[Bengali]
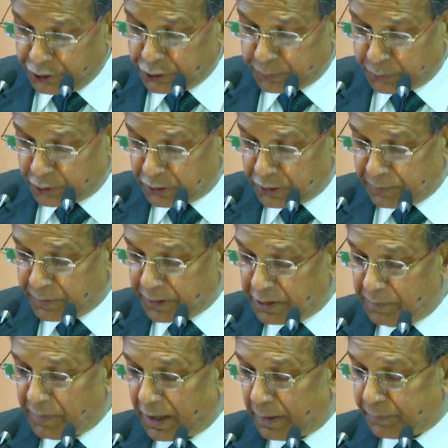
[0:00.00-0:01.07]
নিষ্পত্তি
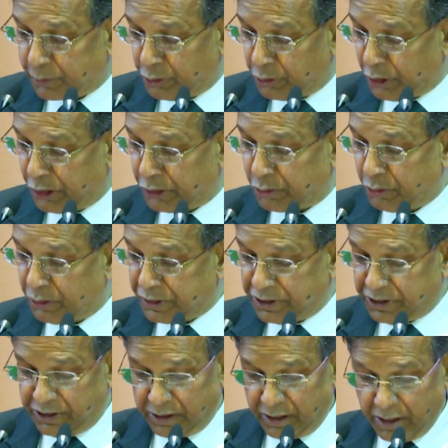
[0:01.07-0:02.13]
বিধিমালা প্রণয়ন
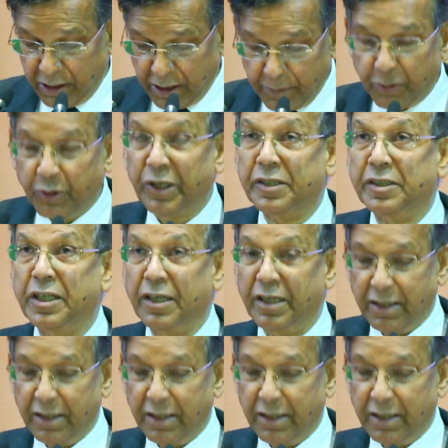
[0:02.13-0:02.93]
করেছি এবং এতে